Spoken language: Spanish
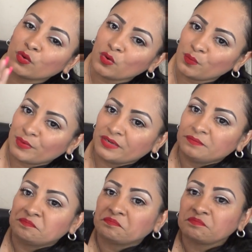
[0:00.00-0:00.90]
ropa.
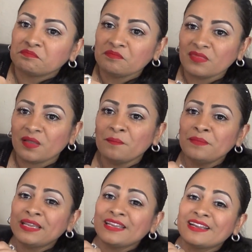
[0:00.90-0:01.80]

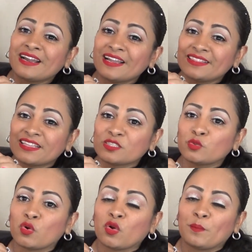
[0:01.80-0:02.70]
Me encanta
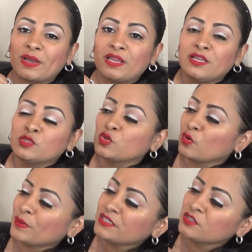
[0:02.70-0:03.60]
su ropa. Su
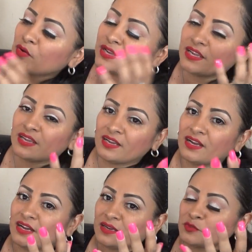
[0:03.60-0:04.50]
ropa les digo que
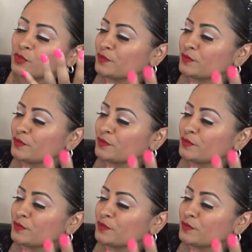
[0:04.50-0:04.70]
ah, yo he